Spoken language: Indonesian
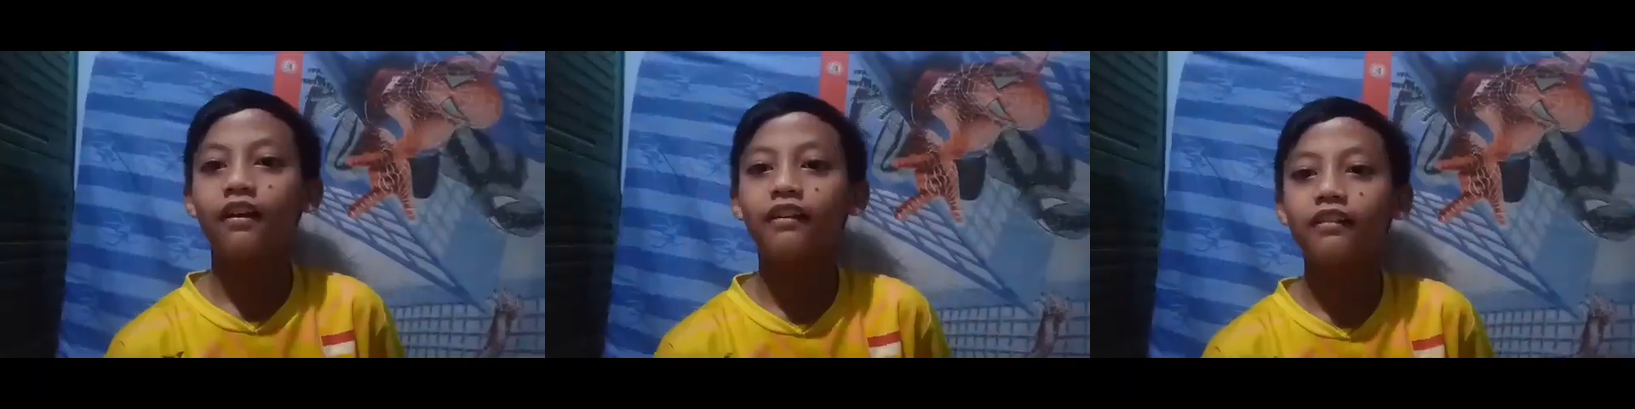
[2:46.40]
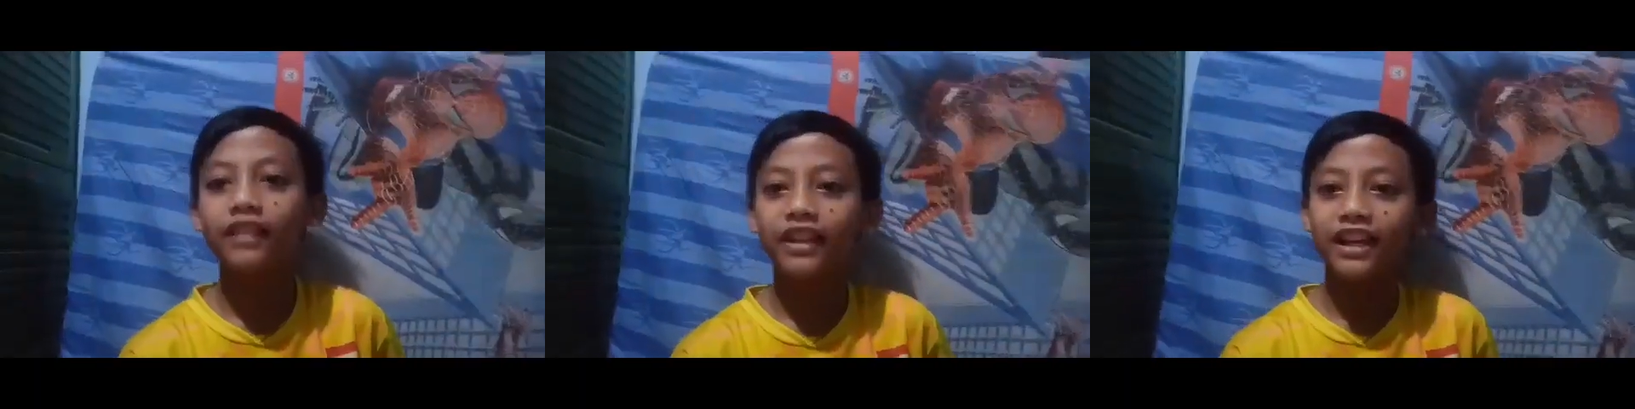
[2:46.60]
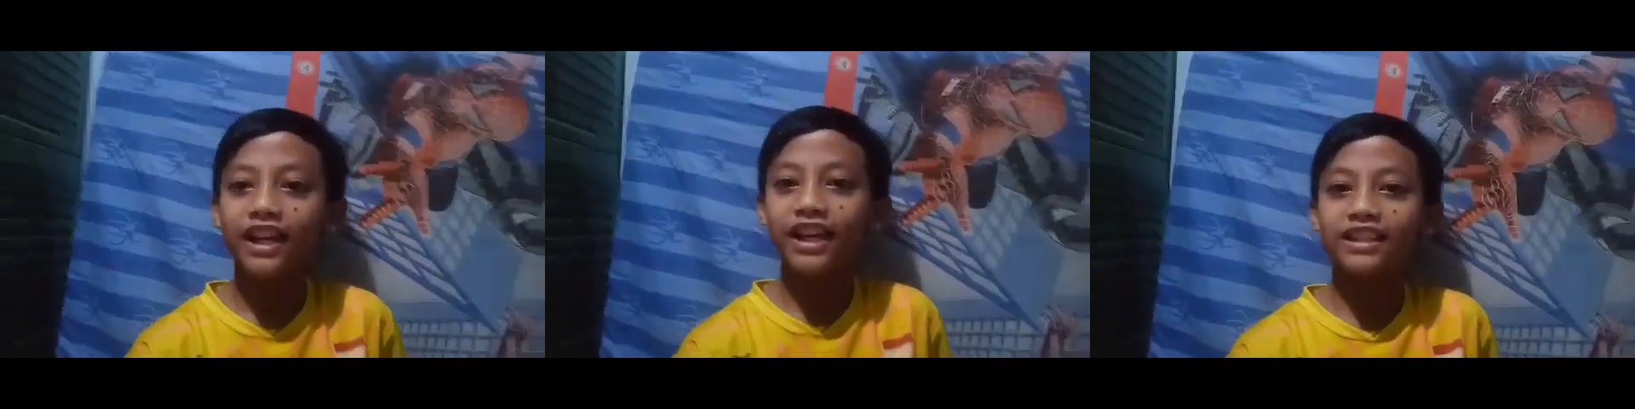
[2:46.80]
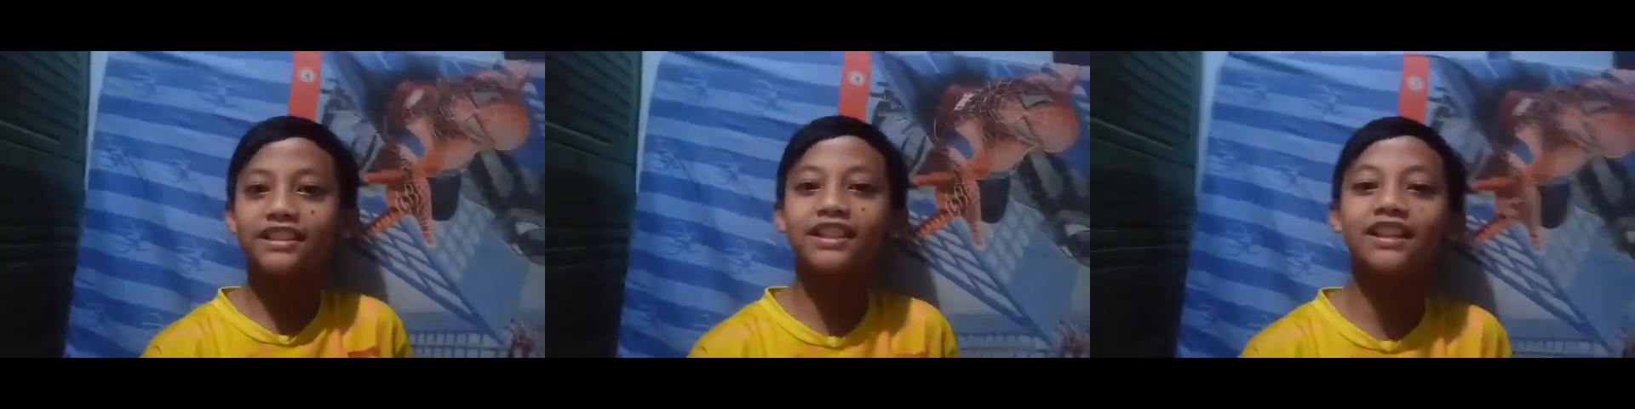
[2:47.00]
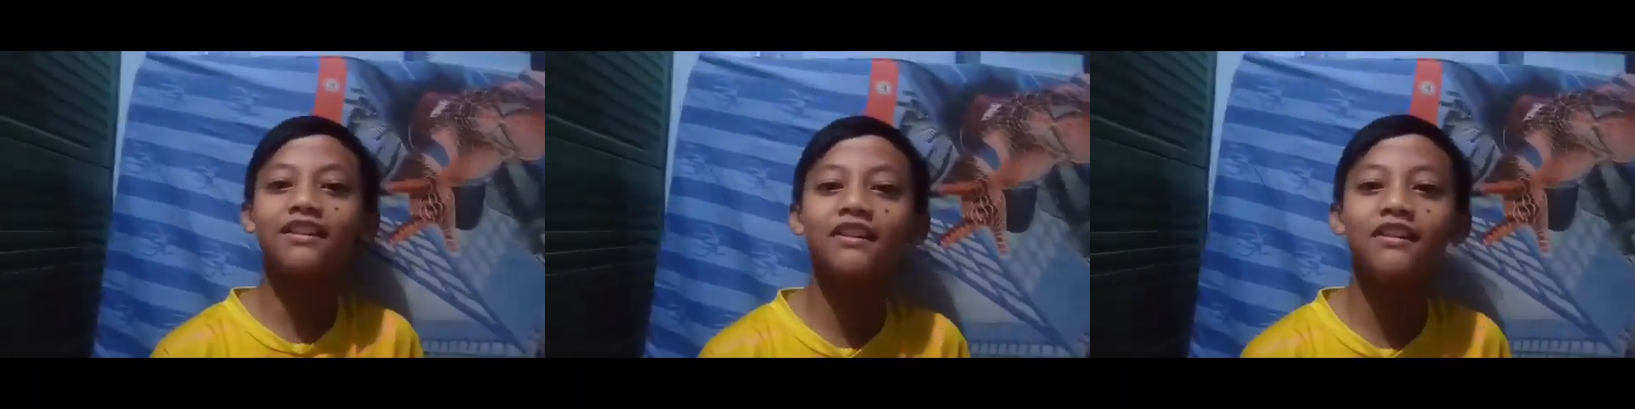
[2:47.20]
Okay guys,
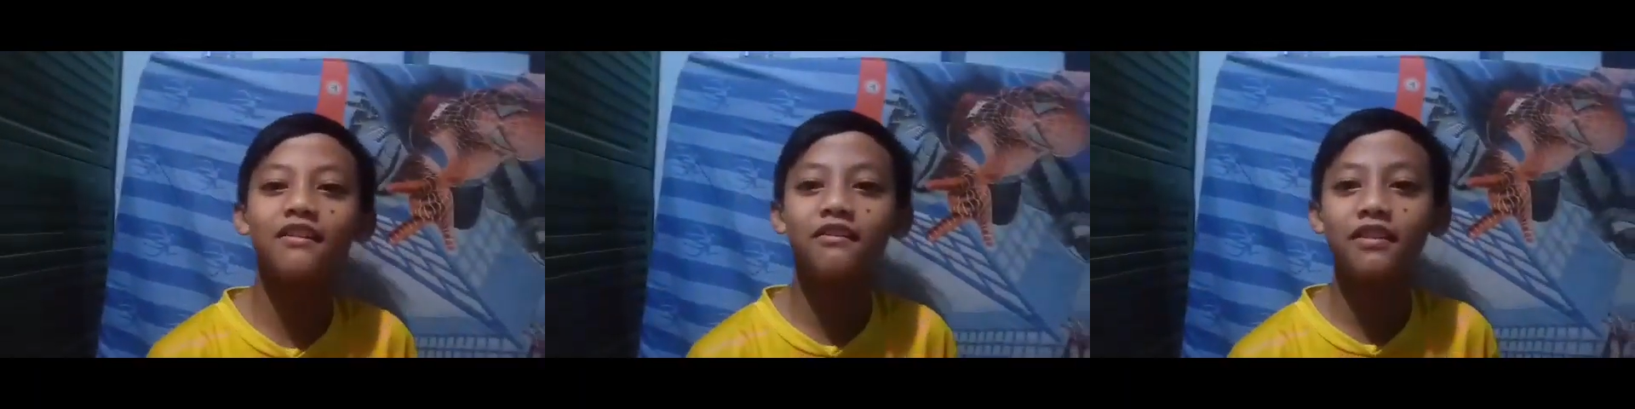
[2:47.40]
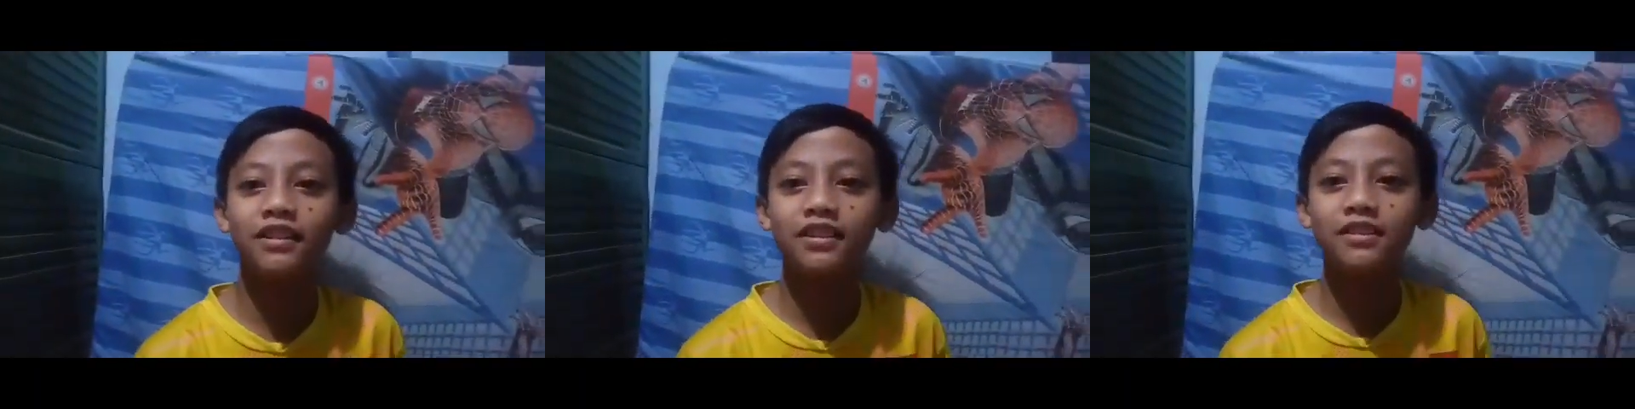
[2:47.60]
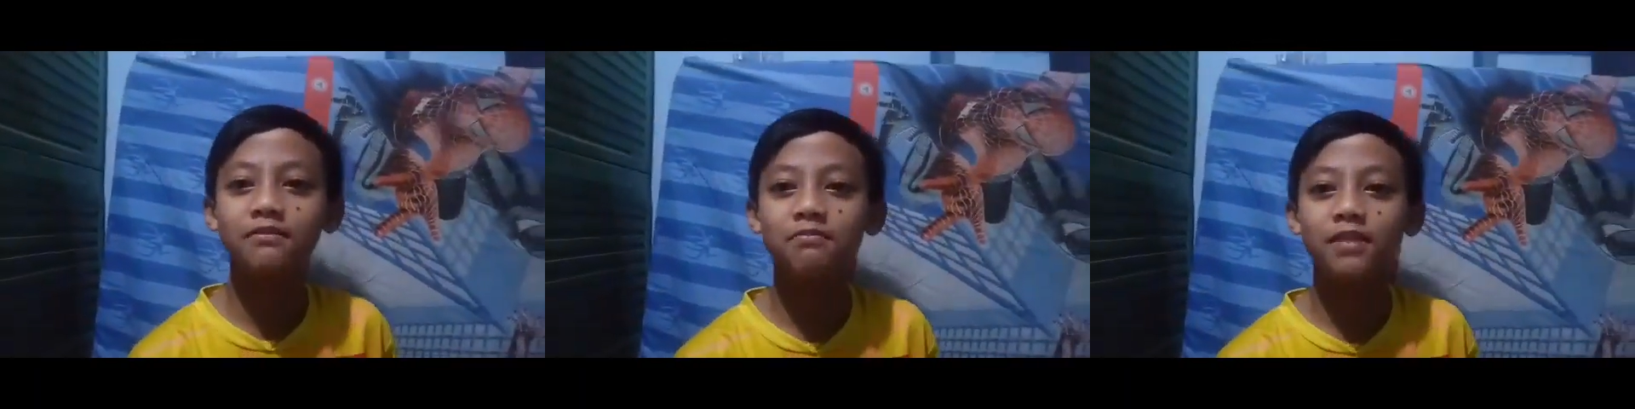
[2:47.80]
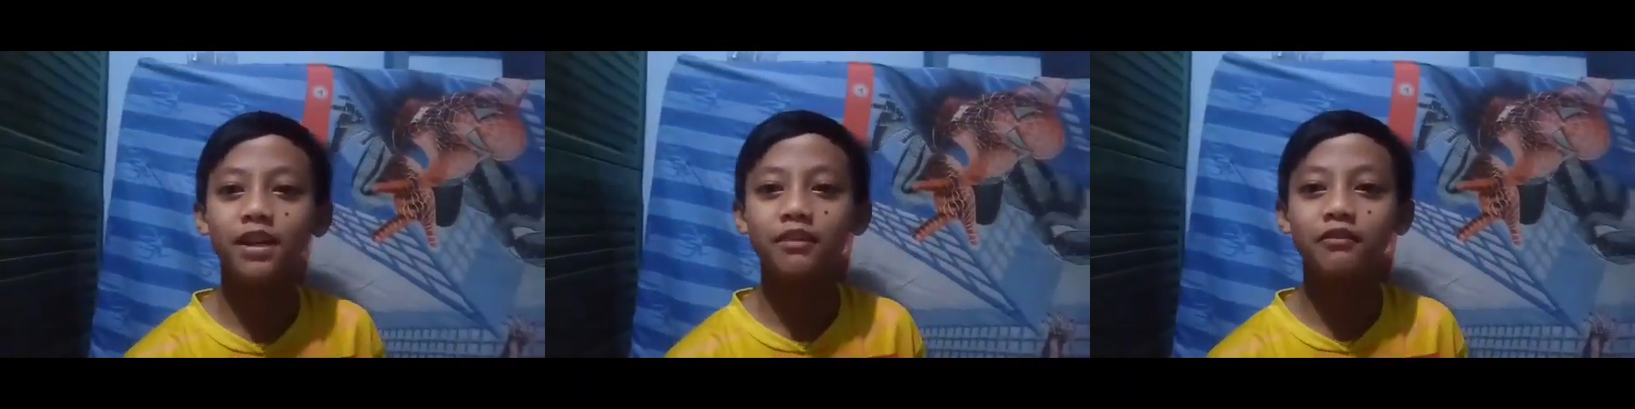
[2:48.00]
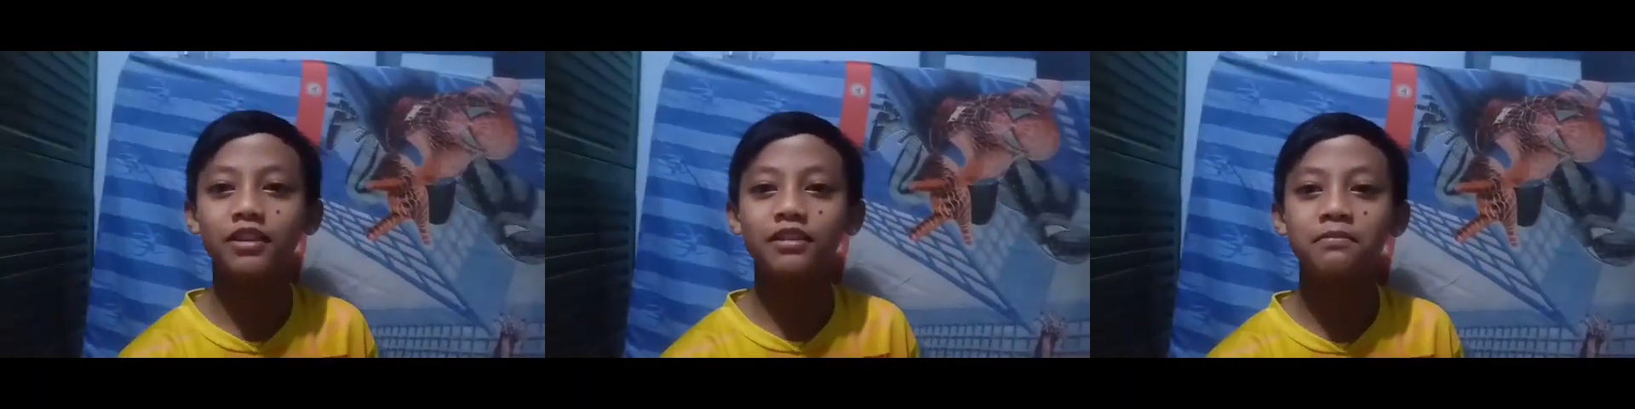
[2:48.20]
hello. Welcome
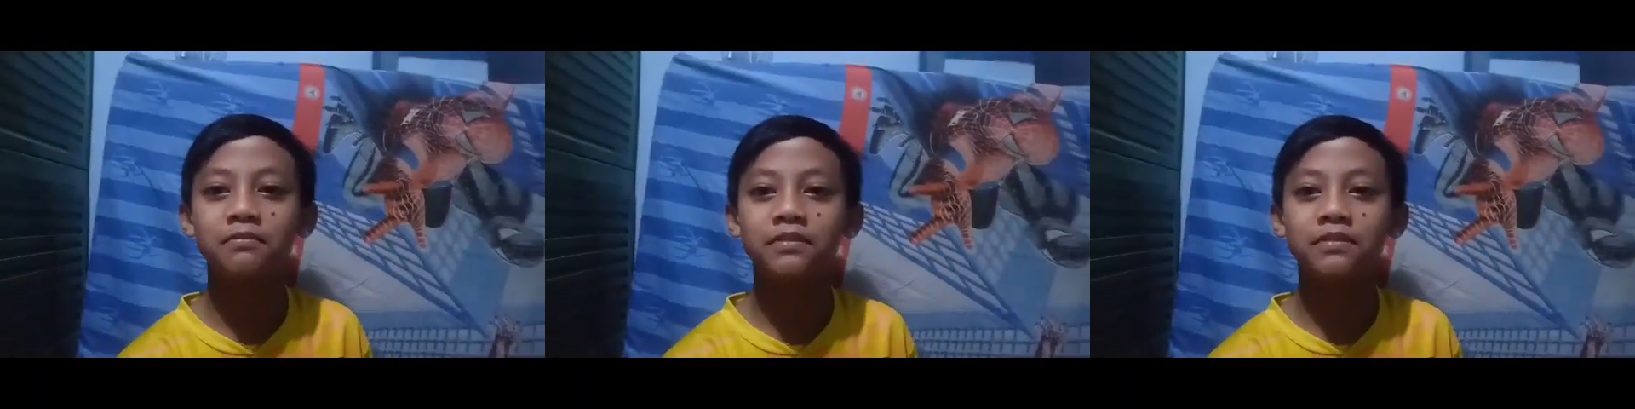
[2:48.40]
back with